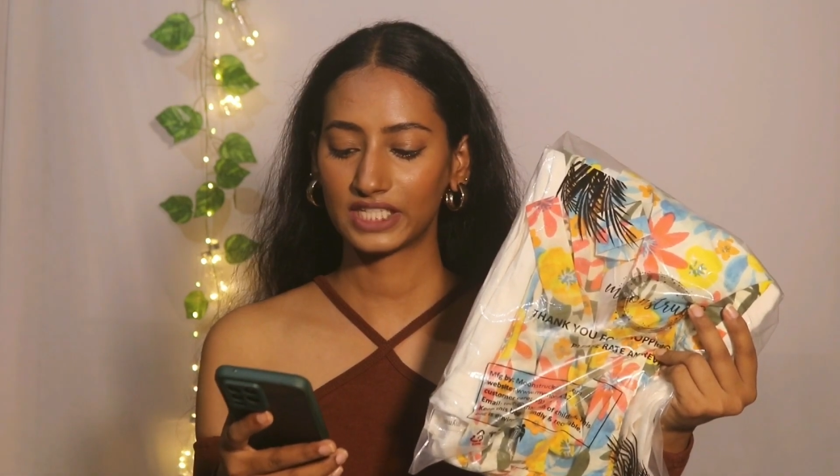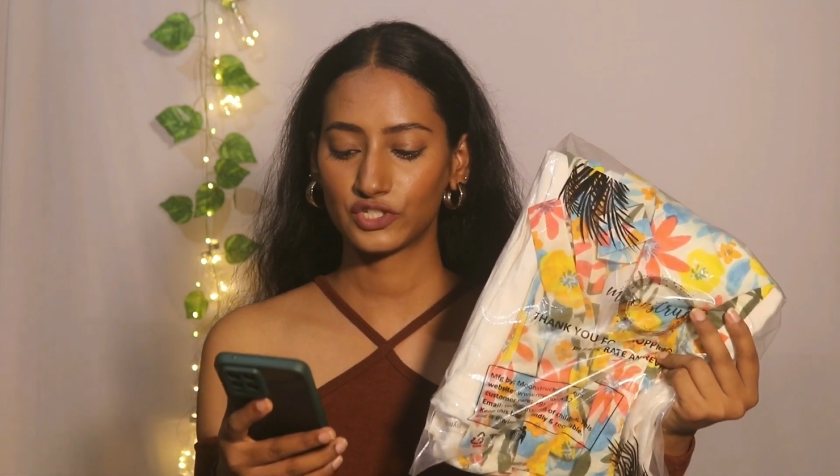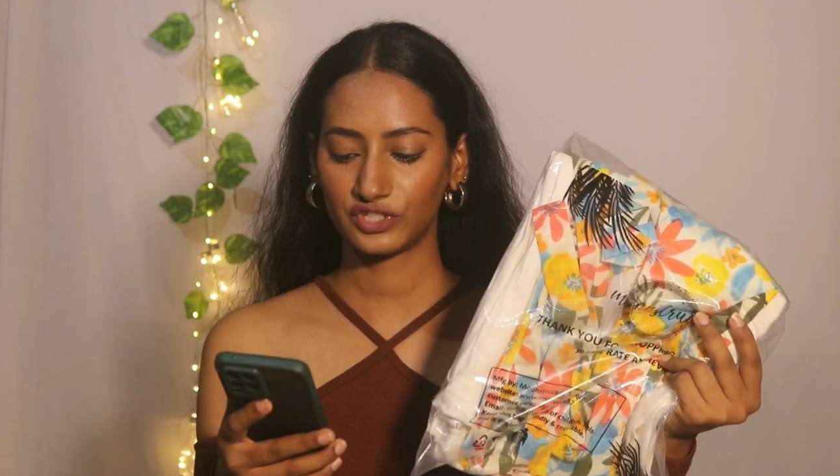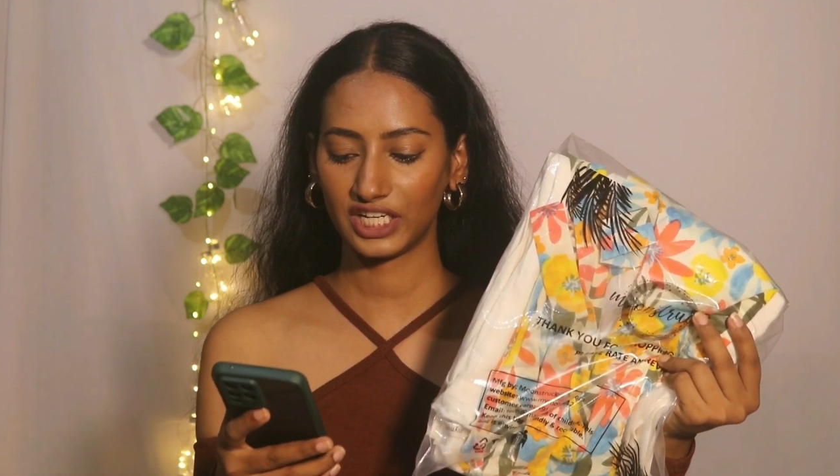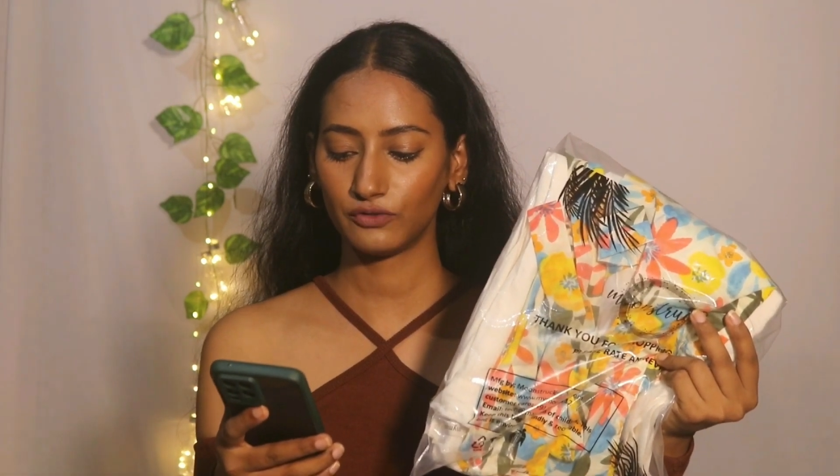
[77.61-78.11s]

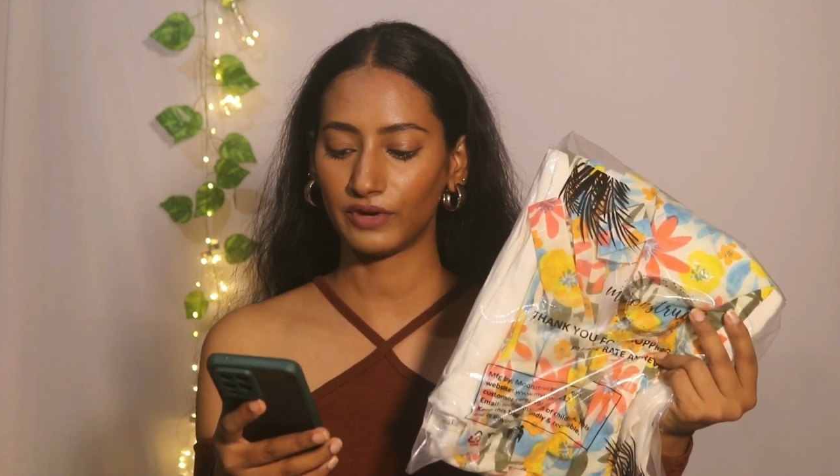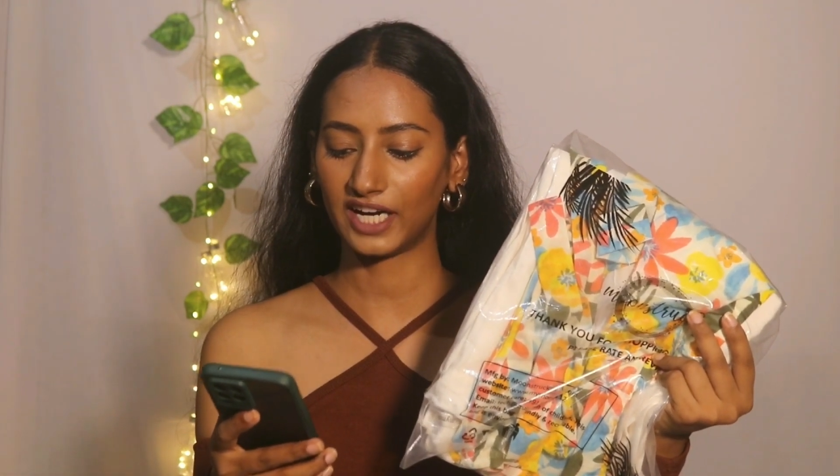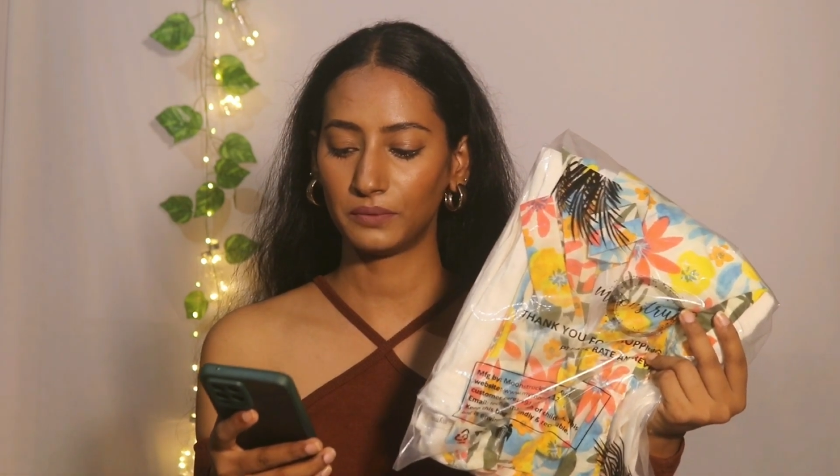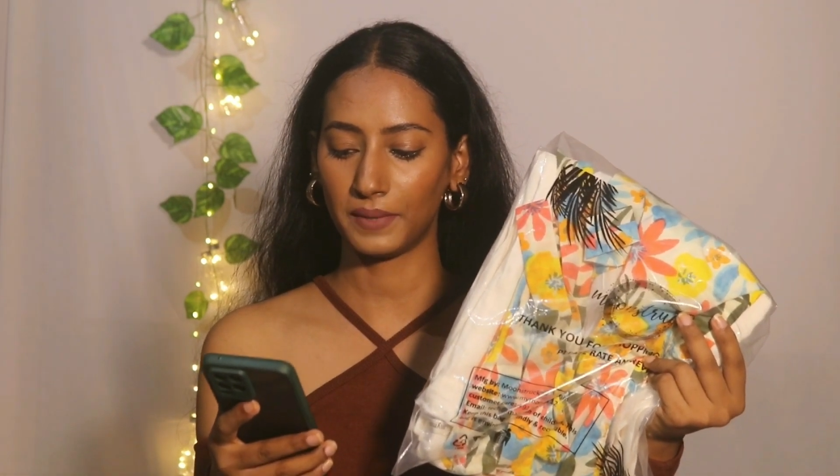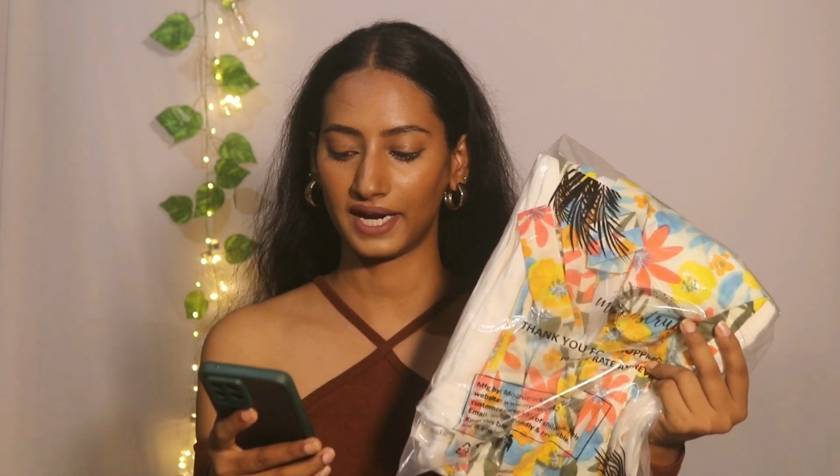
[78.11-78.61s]
स्ट्रेट
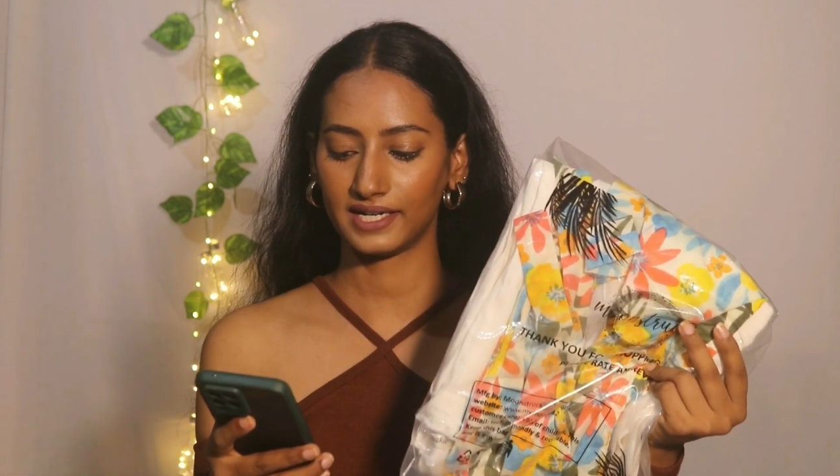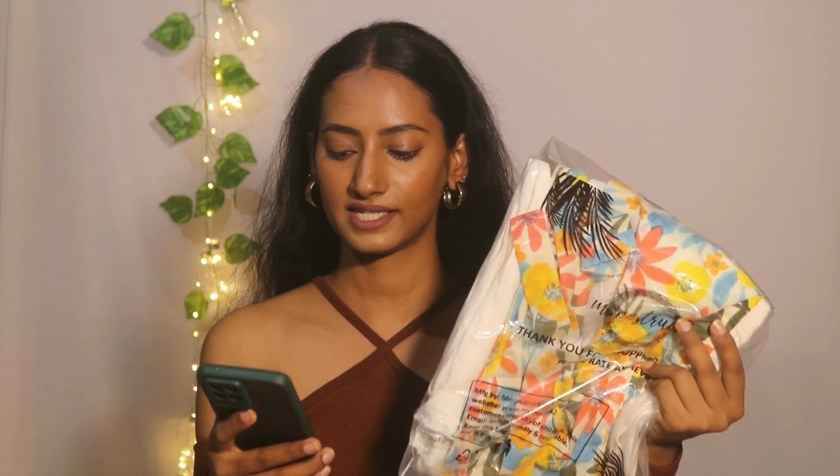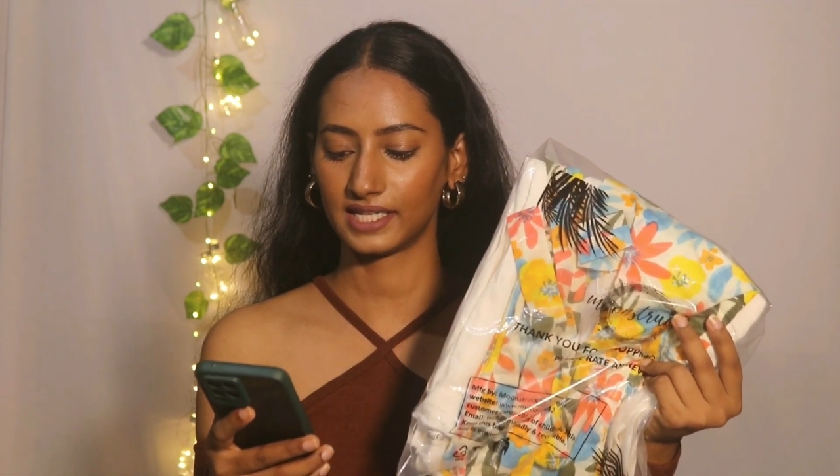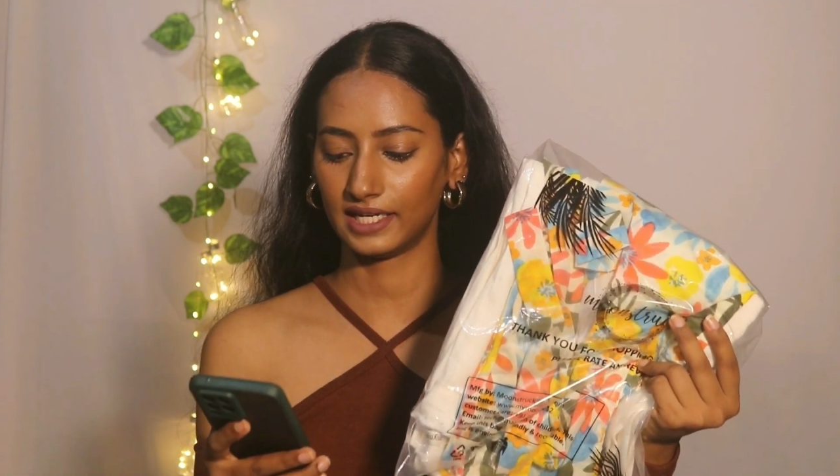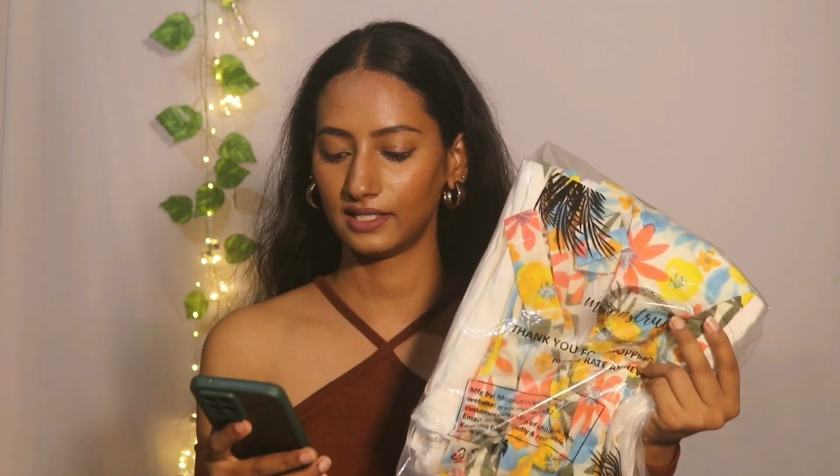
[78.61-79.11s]
वाइट पैंट
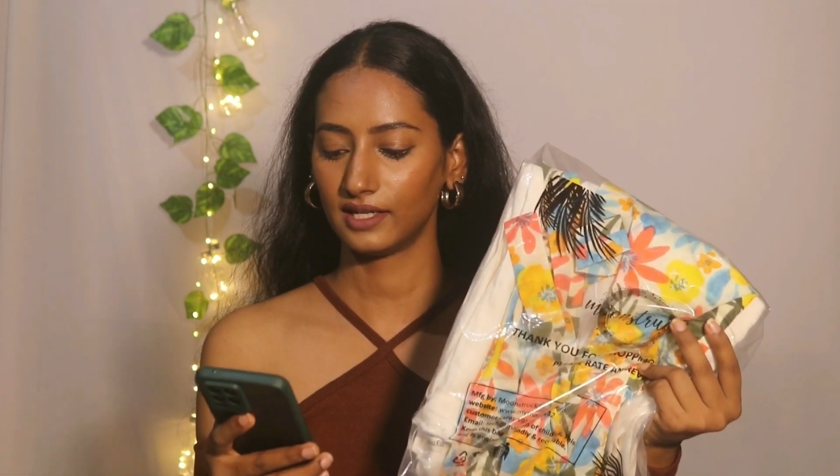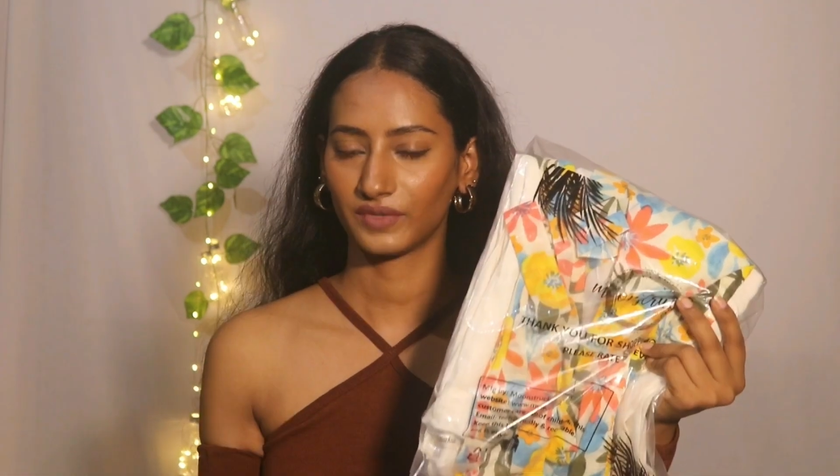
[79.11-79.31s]
सेट